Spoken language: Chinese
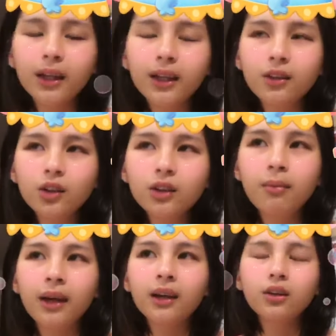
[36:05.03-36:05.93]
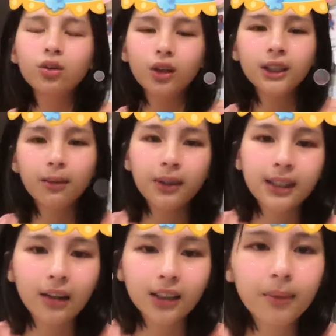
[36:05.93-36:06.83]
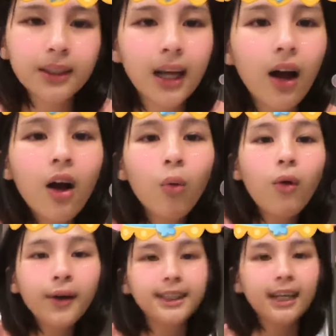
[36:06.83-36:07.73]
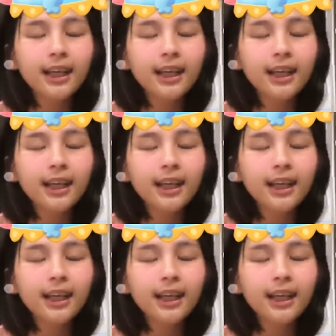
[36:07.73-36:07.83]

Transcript: 是每个人都说前面找前面找，我会讲。